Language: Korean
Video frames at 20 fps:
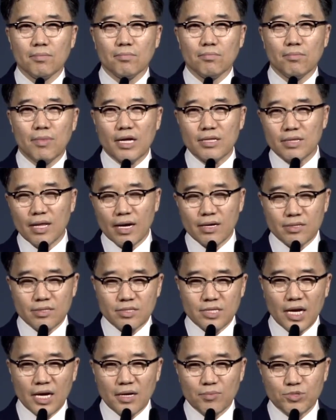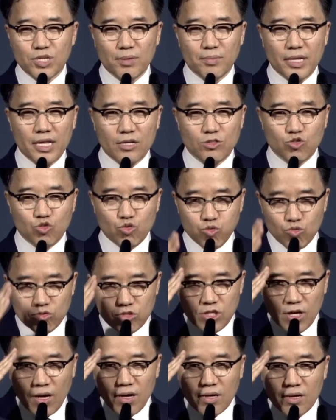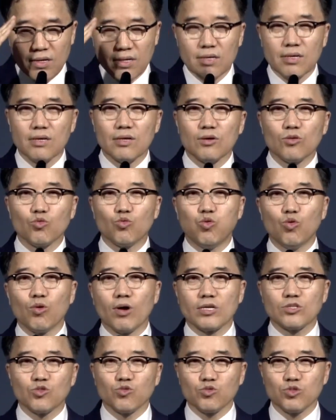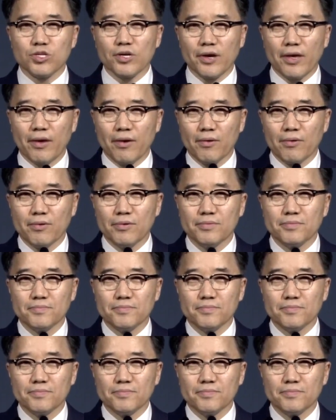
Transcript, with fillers: 만나는 상급차마다 충성 구호가 충성이에요.